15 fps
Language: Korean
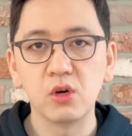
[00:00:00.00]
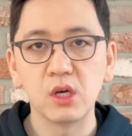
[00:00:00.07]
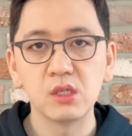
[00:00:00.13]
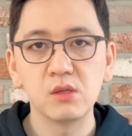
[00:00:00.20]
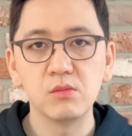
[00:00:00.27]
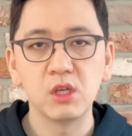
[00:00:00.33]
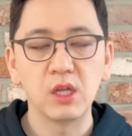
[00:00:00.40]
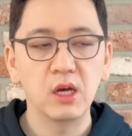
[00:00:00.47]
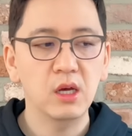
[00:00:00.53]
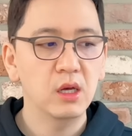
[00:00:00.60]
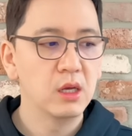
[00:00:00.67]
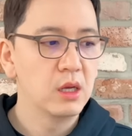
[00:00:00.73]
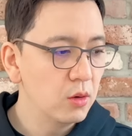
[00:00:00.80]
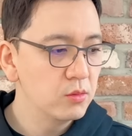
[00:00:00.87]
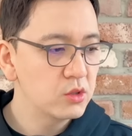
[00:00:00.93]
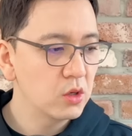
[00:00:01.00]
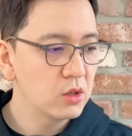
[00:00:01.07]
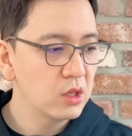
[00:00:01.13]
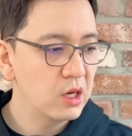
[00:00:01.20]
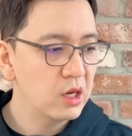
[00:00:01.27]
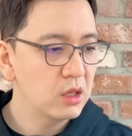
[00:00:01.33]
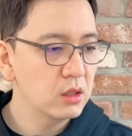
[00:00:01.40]
것 같습니다.
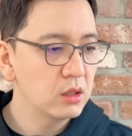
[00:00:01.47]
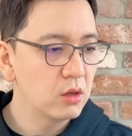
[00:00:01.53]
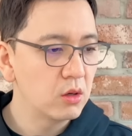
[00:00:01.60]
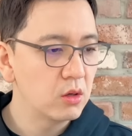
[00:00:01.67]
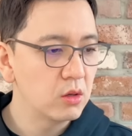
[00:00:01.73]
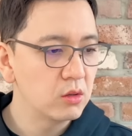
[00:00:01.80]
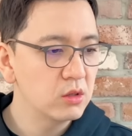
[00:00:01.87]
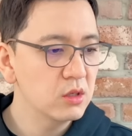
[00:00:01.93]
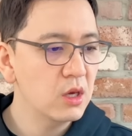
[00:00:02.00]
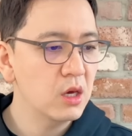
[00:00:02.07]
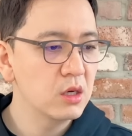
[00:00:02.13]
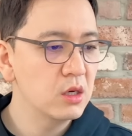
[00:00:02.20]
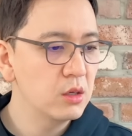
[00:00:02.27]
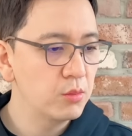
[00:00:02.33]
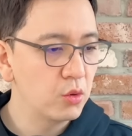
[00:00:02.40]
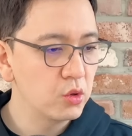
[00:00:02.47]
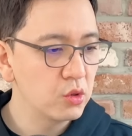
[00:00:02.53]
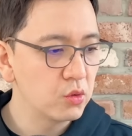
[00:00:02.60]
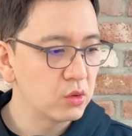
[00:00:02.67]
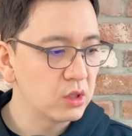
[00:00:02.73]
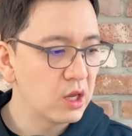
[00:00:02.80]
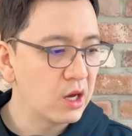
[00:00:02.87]
엄청난, 어, 흥행을
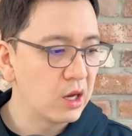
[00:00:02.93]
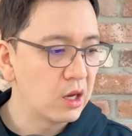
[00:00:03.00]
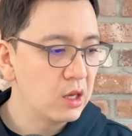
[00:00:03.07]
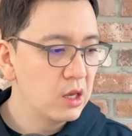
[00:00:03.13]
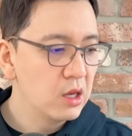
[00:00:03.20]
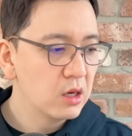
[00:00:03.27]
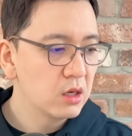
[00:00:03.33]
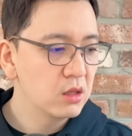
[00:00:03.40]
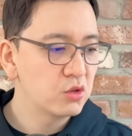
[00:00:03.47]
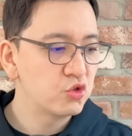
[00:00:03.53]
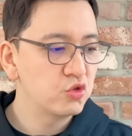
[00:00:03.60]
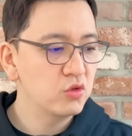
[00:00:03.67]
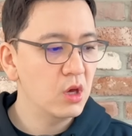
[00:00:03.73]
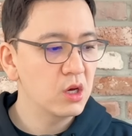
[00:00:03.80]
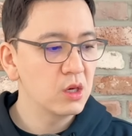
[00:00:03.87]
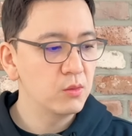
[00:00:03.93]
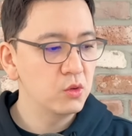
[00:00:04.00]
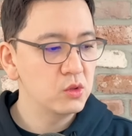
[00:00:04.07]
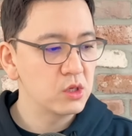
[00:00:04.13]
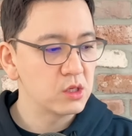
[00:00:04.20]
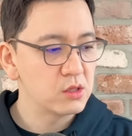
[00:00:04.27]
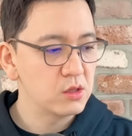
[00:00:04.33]
보이고 있다. 근데 중요한 게
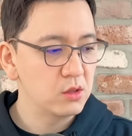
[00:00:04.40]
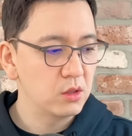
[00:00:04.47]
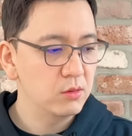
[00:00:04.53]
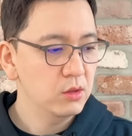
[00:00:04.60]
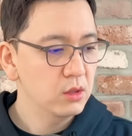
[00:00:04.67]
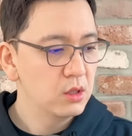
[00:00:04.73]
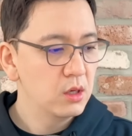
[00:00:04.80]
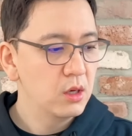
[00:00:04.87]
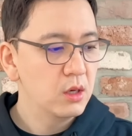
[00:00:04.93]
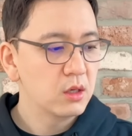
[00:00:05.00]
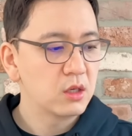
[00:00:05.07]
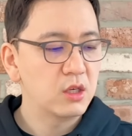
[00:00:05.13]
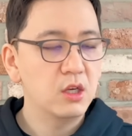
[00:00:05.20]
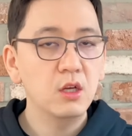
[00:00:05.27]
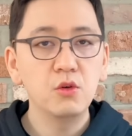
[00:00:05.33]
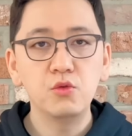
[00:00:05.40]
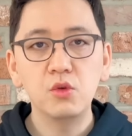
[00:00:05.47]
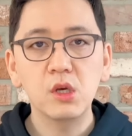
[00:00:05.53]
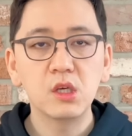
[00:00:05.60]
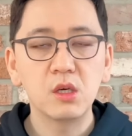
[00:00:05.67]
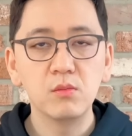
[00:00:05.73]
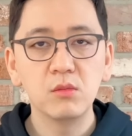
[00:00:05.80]
뭔지 아세요, 여러분? 길
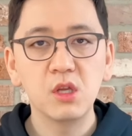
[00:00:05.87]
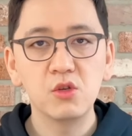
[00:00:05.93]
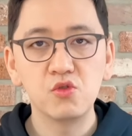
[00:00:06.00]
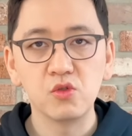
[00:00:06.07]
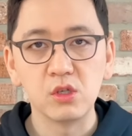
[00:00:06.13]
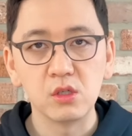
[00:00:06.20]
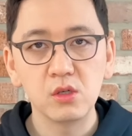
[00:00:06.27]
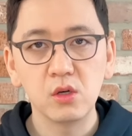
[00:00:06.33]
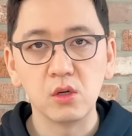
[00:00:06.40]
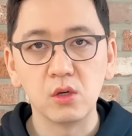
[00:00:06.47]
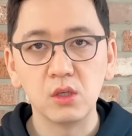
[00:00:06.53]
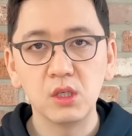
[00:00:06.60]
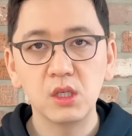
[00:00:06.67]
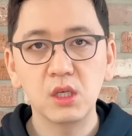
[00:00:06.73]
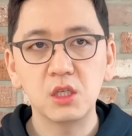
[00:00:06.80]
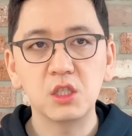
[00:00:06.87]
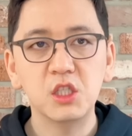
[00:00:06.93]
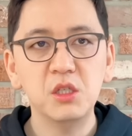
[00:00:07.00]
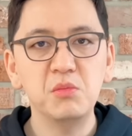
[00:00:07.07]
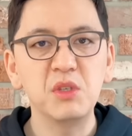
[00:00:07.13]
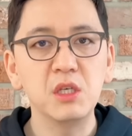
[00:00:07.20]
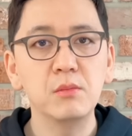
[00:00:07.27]
위에 김대중 있죠? 이게
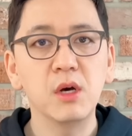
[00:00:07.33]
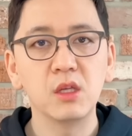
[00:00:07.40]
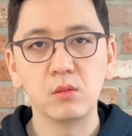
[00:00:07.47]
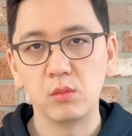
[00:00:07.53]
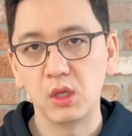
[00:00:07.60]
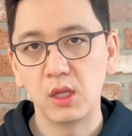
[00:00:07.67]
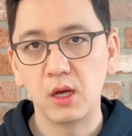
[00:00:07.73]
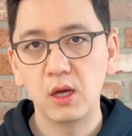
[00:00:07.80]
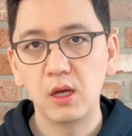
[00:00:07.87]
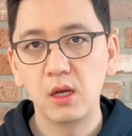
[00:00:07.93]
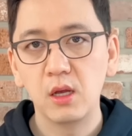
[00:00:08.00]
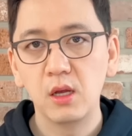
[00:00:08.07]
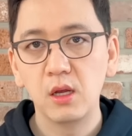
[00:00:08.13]
12만입니다.